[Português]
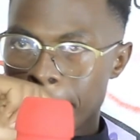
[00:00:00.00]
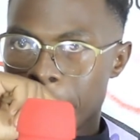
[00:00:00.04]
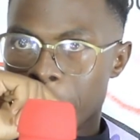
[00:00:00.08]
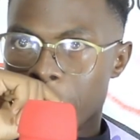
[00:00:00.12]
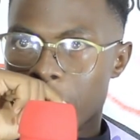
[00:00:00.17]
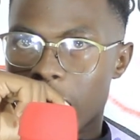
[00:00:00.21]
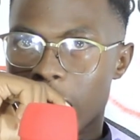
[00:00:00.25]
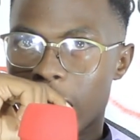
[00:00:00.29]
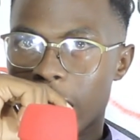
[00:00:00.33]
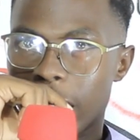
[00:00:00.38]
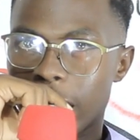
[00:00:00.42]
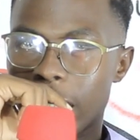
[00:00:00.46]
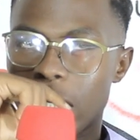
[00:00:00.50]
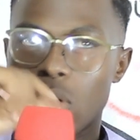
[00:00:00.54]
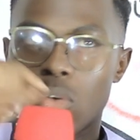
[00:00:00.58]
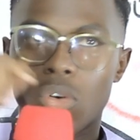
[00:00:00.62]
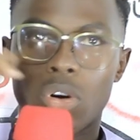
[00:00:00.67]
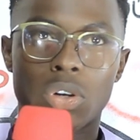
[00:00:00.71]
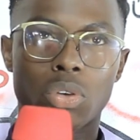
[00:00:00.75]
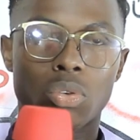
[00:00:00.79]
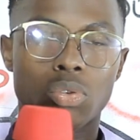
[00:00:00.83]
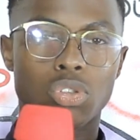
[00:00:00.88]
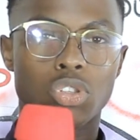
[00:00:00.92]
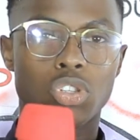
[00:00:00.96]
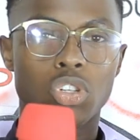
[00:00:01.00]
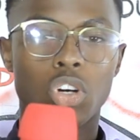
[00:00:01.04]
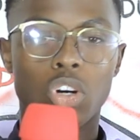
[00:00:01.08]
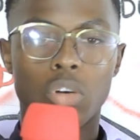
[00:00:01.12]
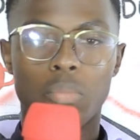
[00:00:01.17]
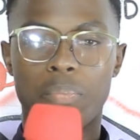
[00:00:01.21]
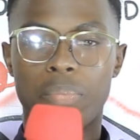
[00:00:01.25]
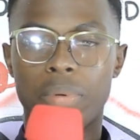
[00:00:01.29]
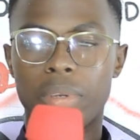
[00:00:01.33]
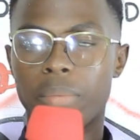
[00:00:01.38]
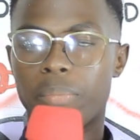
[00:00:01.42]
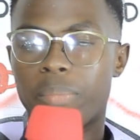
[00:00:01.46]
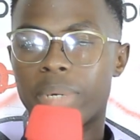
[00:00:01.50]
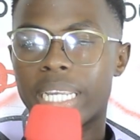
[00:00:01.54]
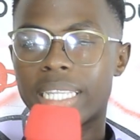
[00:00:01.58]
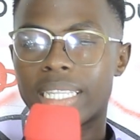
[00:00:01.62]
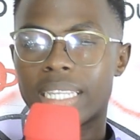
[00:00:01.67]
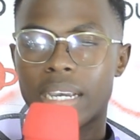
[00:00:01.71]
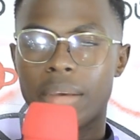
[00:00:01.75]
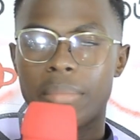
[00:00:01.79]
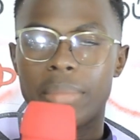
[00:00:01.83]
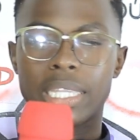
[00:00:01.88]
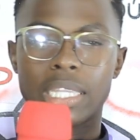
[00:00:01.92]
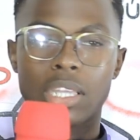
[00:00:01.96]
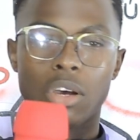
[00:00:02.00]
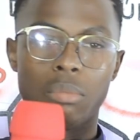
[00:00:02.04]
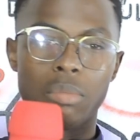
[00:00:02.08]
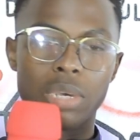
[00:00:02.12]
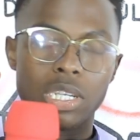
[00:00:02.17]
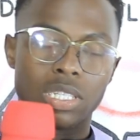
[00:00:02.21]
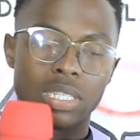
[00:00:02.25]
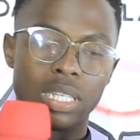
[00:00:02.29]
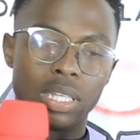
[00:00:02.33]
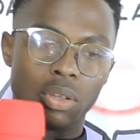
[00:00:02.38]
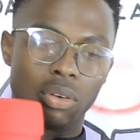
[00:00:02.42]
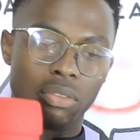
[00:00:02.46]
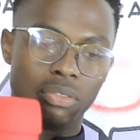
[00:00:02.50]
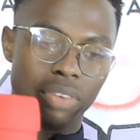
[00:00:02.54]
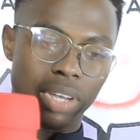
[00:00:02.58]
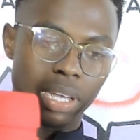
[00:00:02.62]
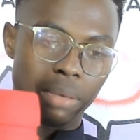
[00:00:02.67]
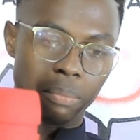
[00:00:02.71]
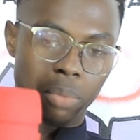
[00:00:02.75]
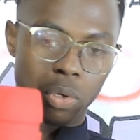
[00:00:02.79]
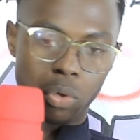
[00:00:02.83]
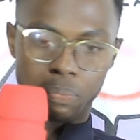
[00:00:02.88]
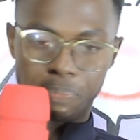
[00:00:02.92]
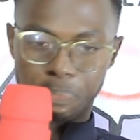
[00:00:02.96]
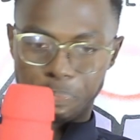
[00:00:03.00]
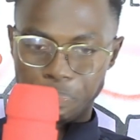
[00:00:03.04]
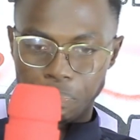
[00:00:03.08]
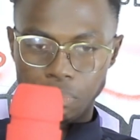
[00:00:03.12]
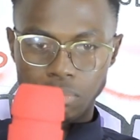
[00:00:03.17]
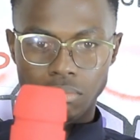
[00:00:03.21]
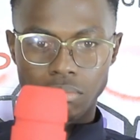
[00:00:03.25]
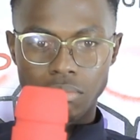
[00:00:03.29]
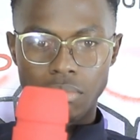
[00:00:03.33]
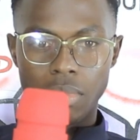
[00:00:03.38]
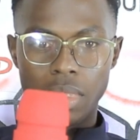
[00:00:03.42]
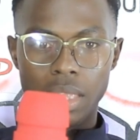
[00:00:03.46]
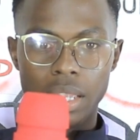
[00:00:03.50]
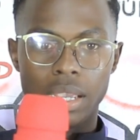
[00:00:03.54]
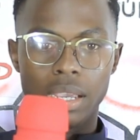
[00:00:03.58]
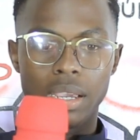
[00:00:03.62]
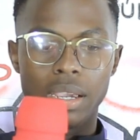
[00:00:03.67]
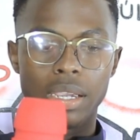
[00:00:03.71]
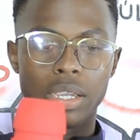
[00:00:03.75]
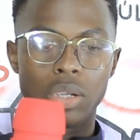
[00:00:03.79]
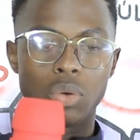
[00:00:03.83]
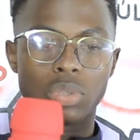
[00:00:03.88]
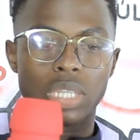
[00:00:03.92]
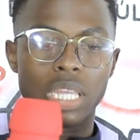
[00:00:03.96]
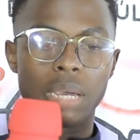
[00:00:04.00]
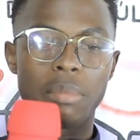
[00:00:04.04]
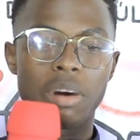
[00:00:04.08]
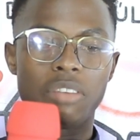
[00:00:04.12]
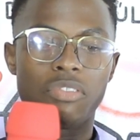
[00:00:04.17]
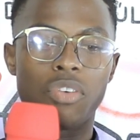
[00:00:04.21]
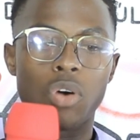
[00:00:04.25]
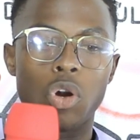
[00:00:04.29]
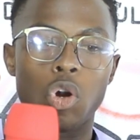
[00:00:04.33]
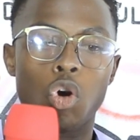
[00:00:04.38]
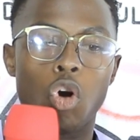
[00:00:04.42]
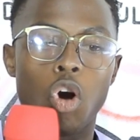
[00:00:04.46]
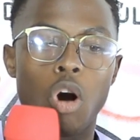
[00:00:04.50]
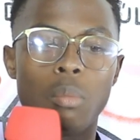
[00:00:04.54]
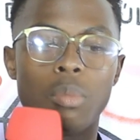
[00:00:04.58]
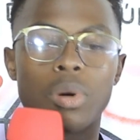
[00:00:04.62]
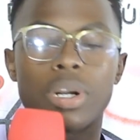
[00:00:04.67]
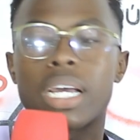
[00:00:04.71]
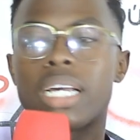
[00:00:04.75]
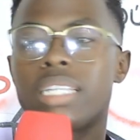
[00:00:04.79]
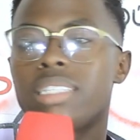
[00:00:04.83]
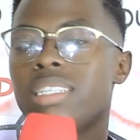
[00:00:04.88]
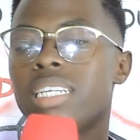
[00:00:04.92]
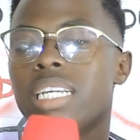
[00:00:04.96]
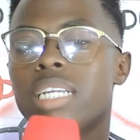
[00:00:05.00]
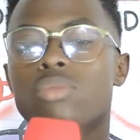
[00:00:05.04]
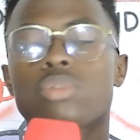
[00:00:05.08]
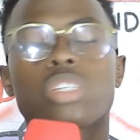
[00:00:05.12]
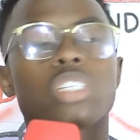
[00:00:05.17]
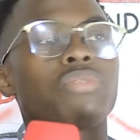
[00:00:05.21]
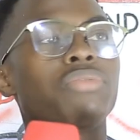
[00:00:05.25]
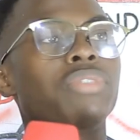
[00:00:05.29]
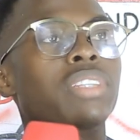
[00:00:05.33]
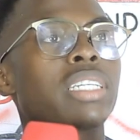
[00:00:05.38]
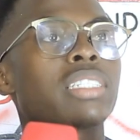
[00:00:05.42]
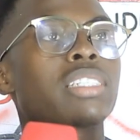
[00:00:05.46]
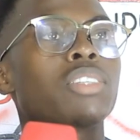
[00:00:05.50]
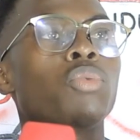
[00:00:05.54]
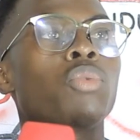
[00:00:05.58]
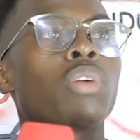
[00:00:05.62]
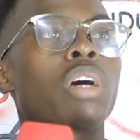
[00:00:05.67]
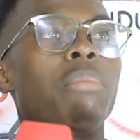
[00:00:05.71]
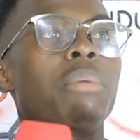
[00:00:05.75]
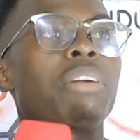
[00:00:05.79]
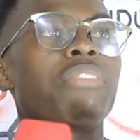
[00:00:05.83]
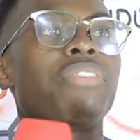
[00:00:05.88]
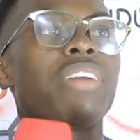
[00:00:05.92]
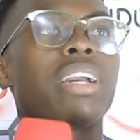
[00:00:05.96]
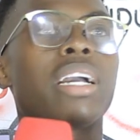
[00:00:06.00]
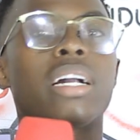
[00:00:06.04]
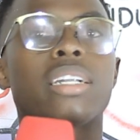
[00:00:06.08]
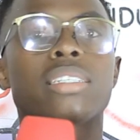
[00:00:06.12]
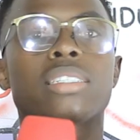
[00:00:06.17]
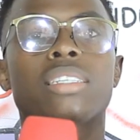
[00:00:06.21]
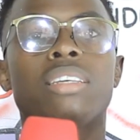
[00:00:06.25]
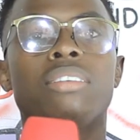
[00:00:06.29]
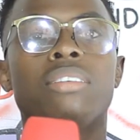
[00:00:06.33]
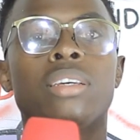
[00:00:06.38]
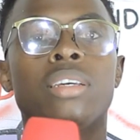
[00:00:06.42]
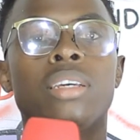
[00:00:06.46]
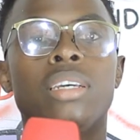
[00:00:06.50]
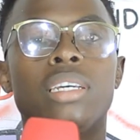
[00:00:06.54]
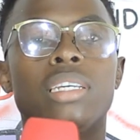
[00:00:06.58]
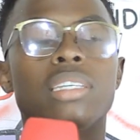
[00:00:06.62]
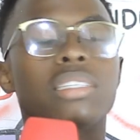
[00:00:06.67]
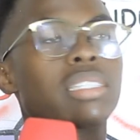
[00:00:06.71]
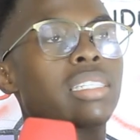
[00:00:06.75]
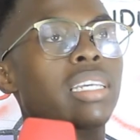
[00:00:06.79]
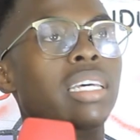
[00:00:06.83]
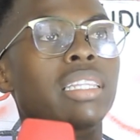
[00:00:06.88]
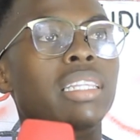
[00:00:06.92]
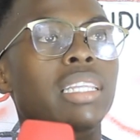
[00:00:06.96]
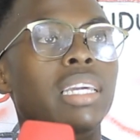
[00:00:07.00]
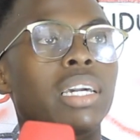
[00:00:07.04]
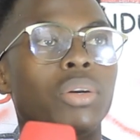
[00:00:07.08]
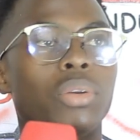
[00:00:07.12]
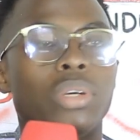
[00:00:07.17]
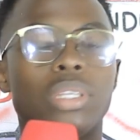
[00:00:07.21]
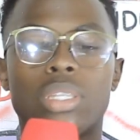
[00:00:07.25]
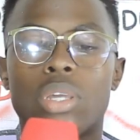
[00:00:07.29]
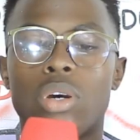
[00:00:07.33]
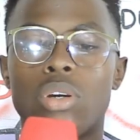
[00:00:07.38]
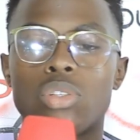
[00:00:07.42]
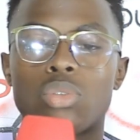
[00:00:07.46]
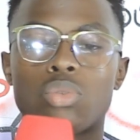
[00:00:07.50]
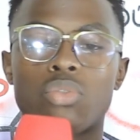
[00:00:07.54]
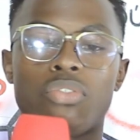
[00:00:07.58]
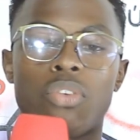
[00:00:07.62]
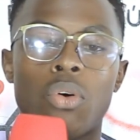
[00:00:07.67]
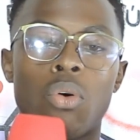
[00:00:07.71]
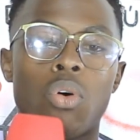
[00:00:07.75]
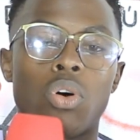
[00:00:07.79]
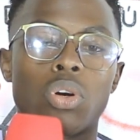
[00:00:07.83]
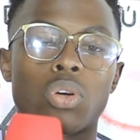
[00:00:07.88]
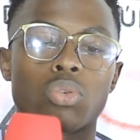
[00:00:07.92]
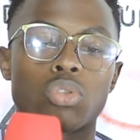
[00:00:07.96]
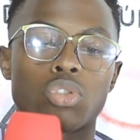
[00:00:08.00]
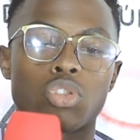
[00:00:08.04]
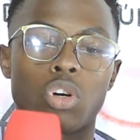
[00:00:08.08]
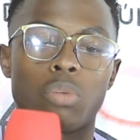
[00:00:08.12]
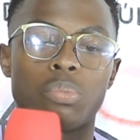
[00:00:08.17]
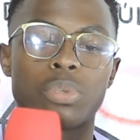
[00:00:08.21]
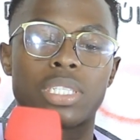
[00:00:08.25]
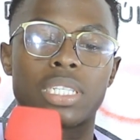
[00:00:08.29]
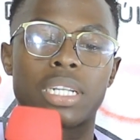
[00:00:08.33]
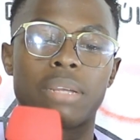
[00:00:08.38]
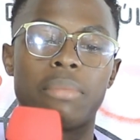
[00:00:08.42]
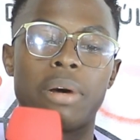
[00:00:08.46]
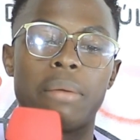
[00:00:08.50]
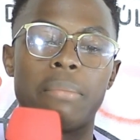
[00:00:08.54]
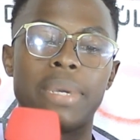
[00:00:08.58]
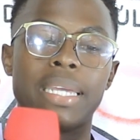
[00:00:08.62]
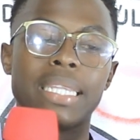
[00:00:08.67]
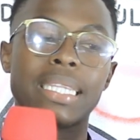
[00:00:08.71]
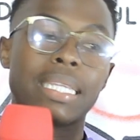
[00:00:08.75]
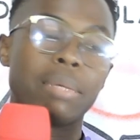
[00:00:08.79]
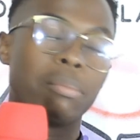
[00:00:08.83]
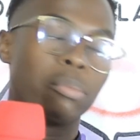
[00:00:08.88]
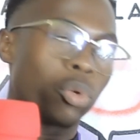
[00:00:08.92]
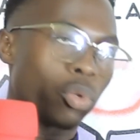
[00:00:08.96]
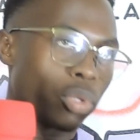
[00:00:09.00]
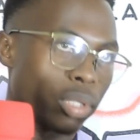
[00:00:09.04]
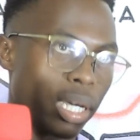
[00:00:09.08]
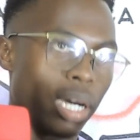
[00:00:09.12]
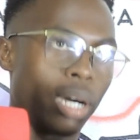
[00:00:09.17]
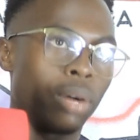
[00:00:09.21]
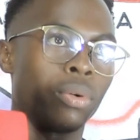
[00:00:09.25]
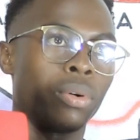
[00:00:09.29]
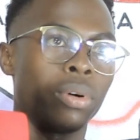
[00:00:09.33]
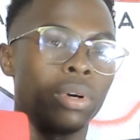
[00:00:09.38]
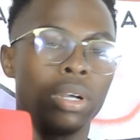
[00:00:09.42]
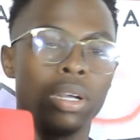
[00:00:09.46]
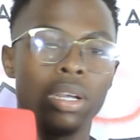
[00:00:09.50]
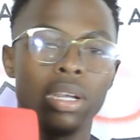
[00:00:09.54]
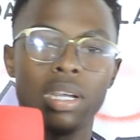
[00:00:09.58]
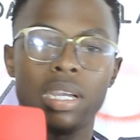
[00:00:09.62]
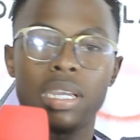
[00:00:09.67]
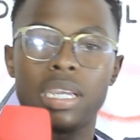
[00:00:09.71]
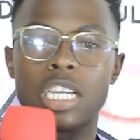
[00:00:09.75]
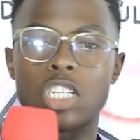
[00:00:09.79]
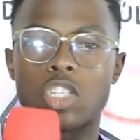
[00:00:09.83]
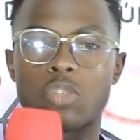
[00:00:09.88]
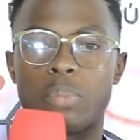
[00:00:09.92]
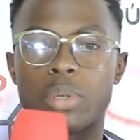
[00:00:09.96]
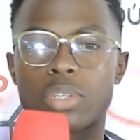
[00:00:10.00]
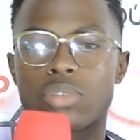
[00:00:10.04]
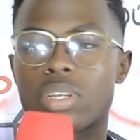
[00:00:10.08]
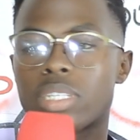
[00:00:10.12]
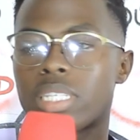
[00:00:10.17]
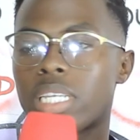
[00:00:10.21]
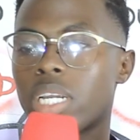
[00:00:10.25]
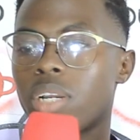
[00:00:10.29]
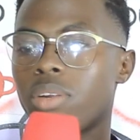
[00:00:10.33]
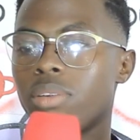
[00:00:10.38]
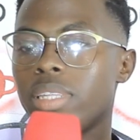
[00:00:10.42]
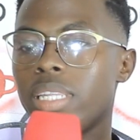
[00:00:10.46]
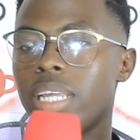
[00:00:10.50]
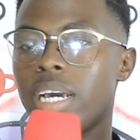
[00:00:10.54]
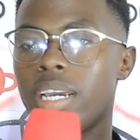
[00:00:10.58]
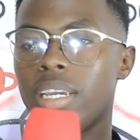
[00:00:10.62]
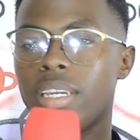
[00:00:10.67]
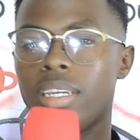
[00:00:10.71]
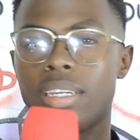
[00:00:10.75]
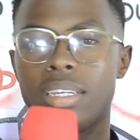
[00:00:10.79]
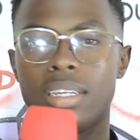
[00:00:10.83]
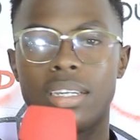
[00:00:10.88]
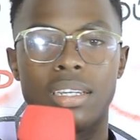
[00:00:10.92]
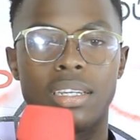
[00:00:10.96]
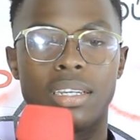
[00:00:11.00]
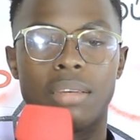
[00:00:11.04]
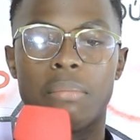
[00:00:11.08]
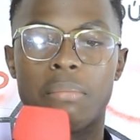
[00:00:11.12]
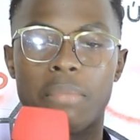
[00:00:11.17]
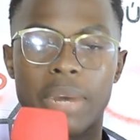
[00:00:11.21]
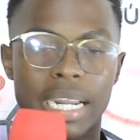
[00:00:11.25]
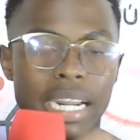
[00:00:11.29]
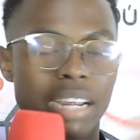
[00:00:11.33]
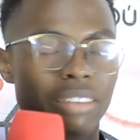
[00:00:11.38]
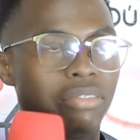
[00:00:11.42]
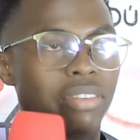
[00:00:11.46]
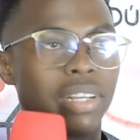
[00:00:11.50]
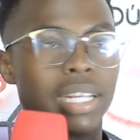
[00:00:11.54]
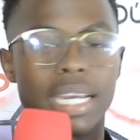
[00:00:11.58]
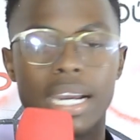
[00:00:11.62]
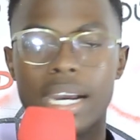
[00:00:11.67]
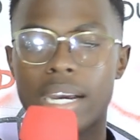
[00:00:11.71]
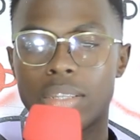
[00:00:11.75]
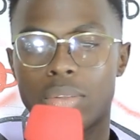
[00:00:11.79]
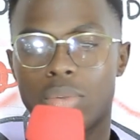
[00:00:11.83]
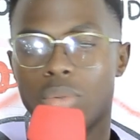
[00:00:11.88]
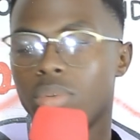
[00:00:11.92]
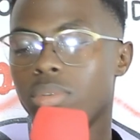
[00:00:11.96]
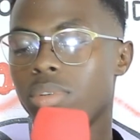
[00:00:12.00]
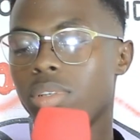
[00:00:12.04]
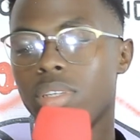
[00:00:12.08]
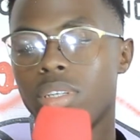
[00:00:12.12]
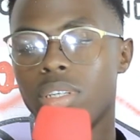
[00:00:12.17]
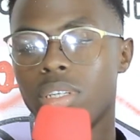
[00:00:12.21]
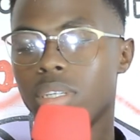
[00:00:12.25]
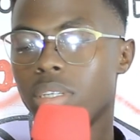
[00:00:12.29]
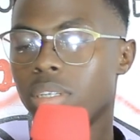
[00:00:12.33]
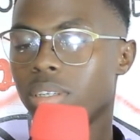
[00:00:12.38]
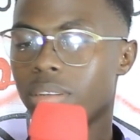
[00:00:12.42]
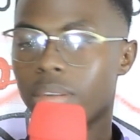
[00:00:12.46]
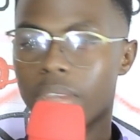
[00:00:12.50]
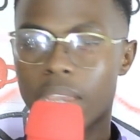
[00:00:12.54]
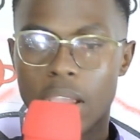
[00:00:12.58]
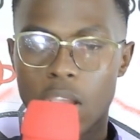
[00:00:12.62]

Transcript: eh, de um workshop praticamente ao mês de novembro. Uhum. Eh, e o tema foi como organizar as suas finanças e nunca mais ficar sem, sem dinheiro. Então, isso foi um workshop extremamente brutal e as pessoas saíram daí maravilhado e